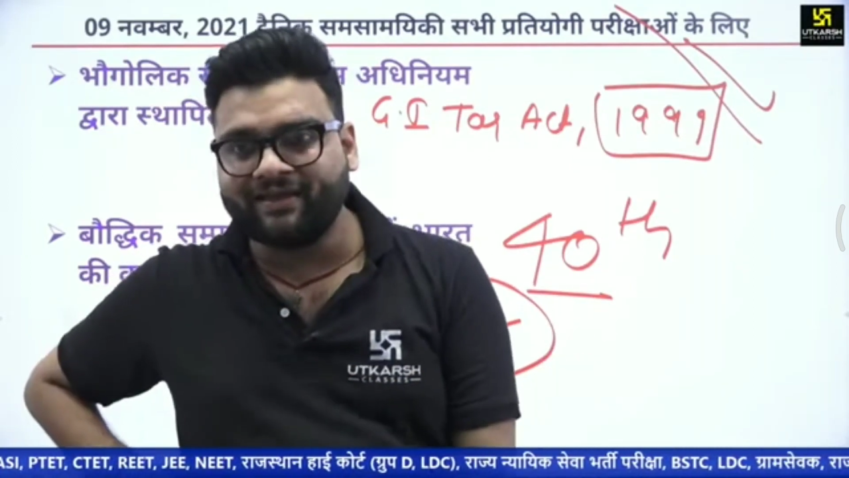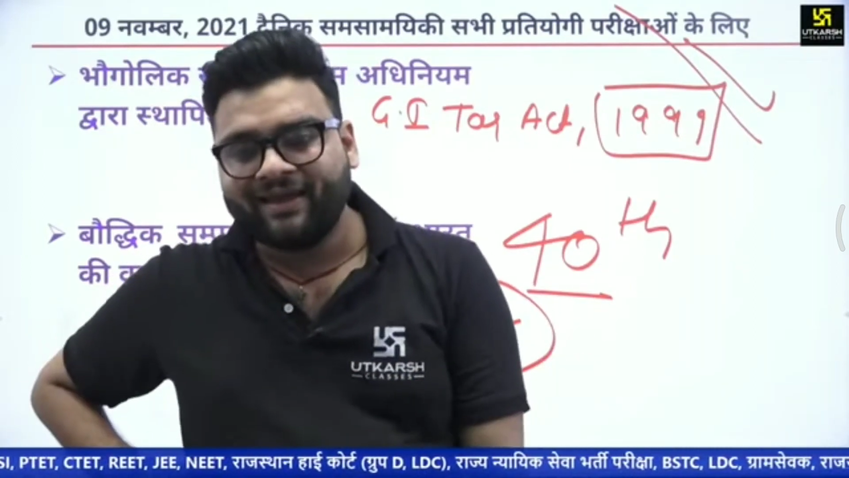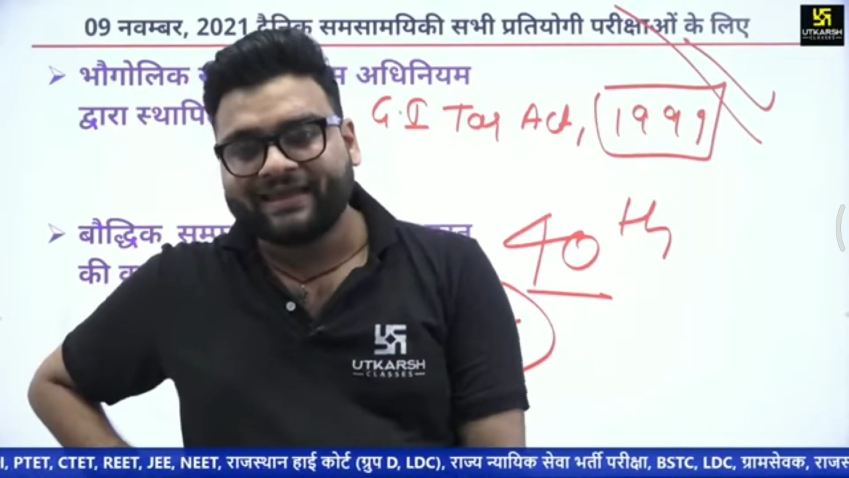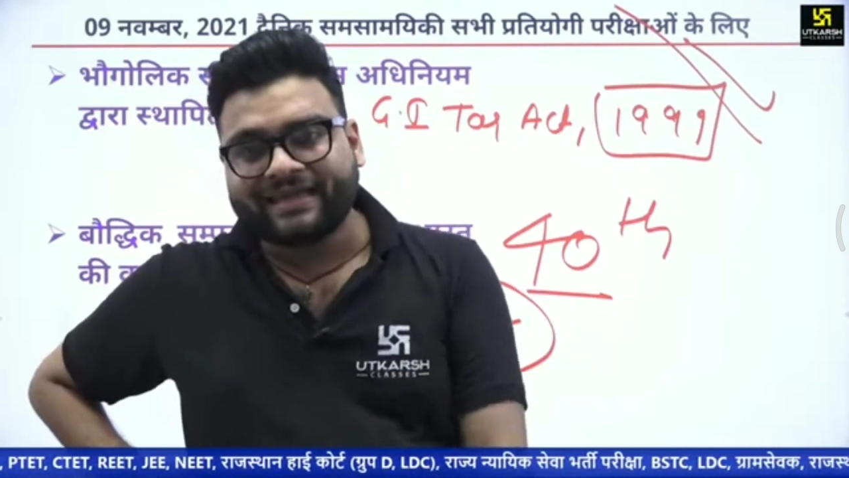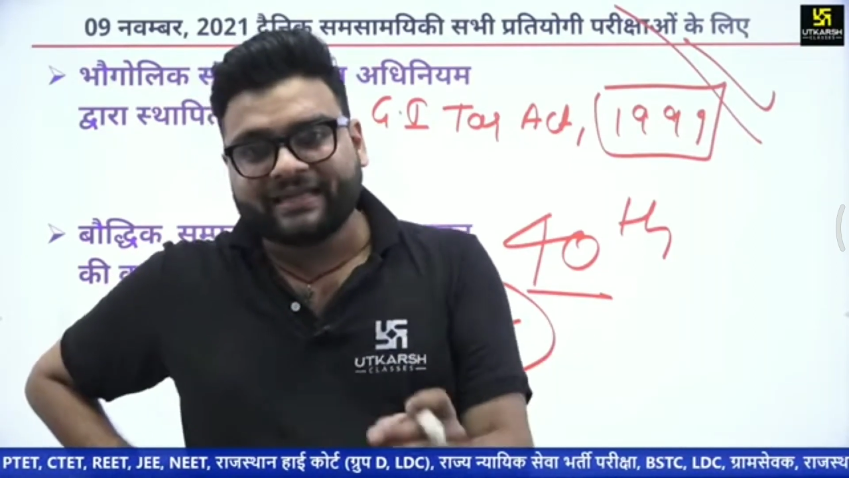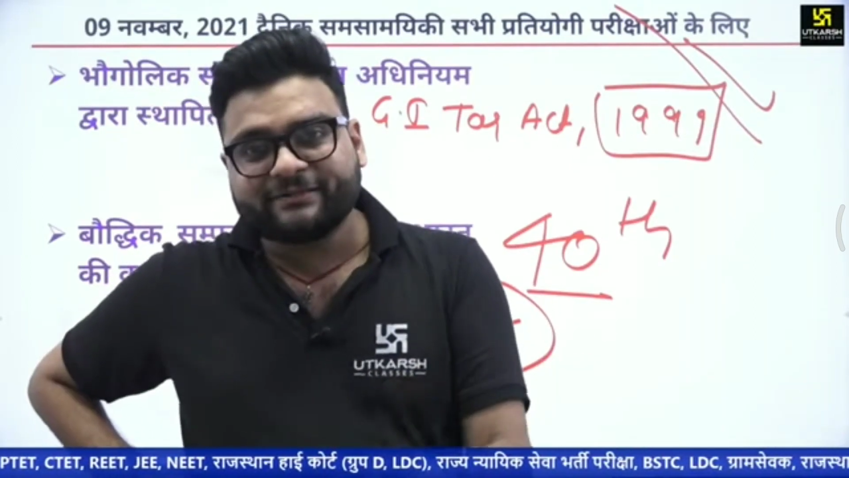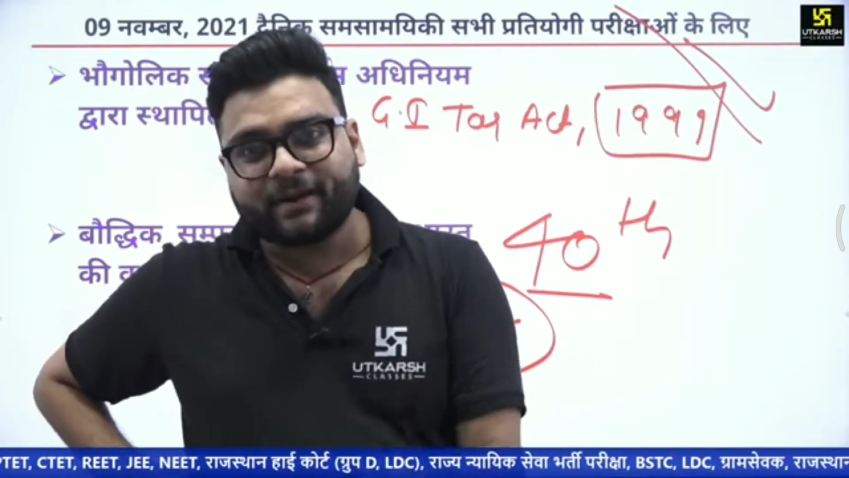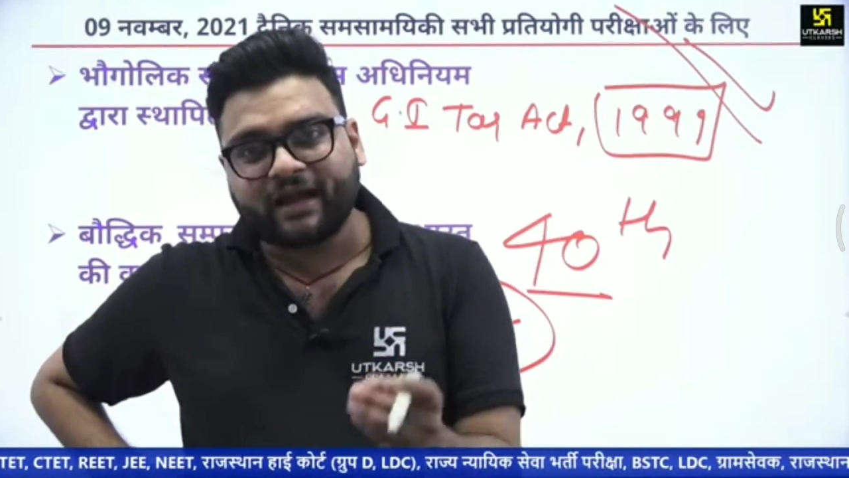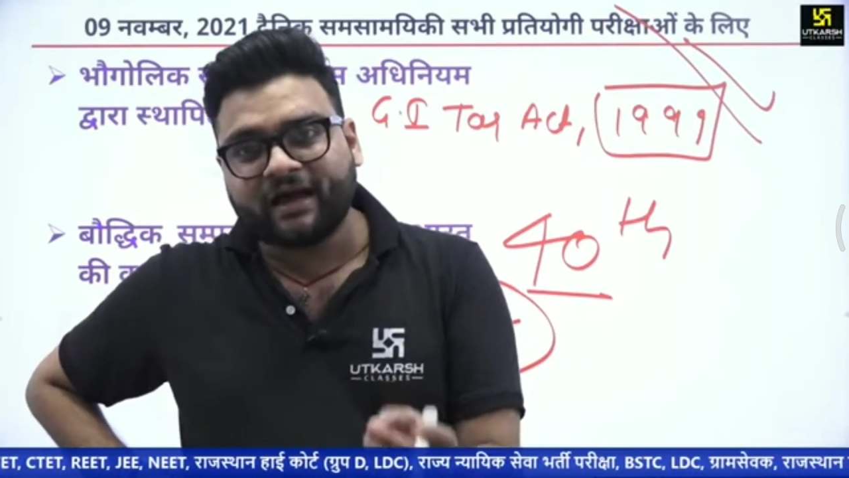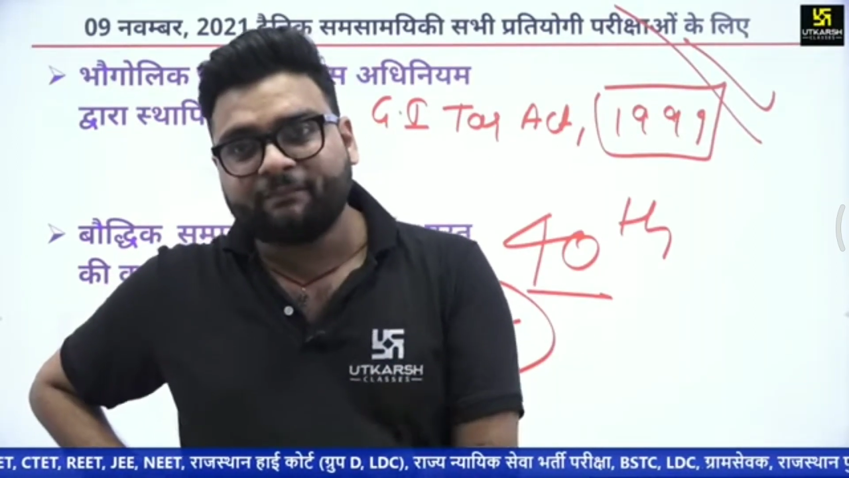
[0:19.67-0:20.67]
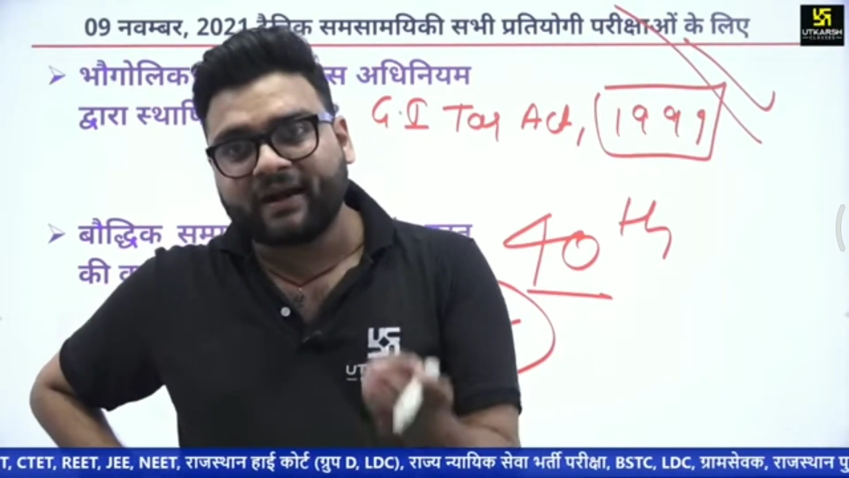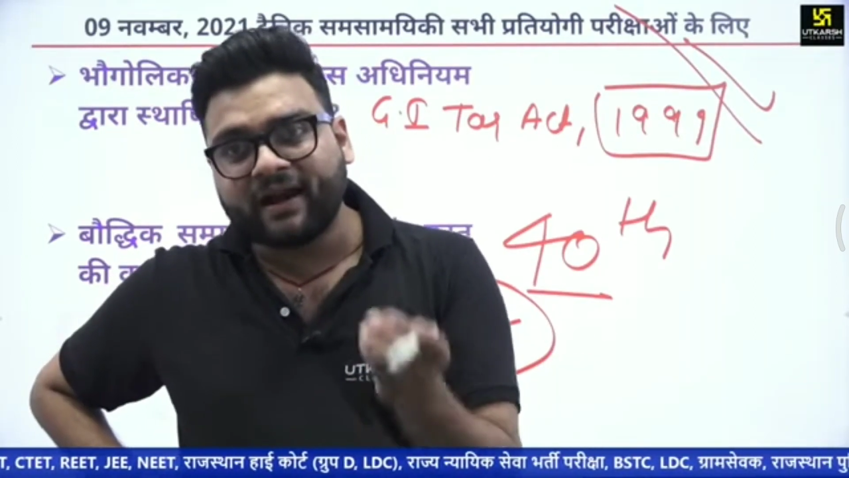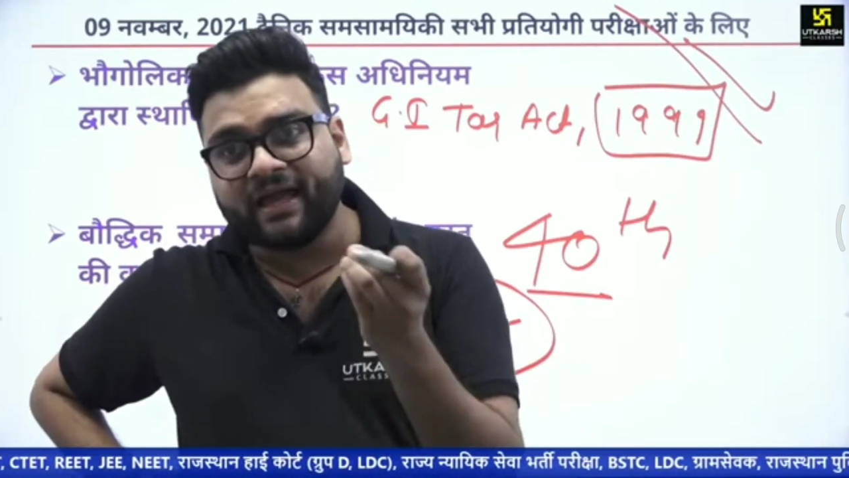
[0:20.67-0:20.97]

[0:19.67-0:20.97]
कि किस प्रकार पढ़ाई